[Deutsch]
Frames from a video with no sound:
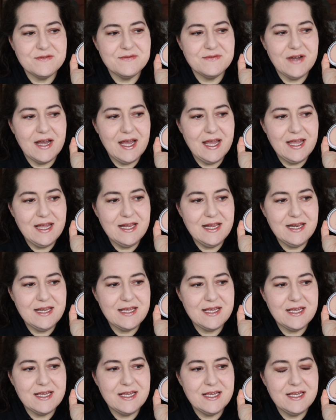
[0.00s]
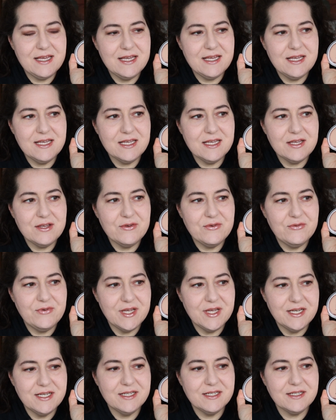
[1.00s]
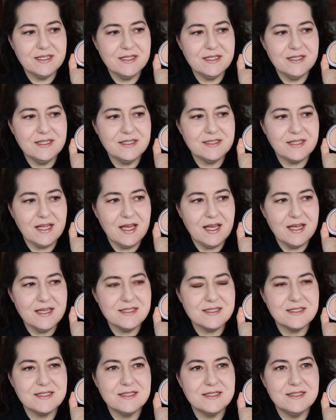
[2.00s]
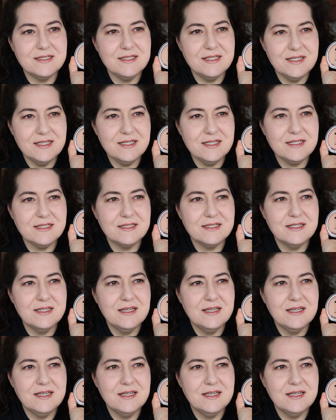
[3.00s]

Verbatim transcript: weil ich finde das nicht,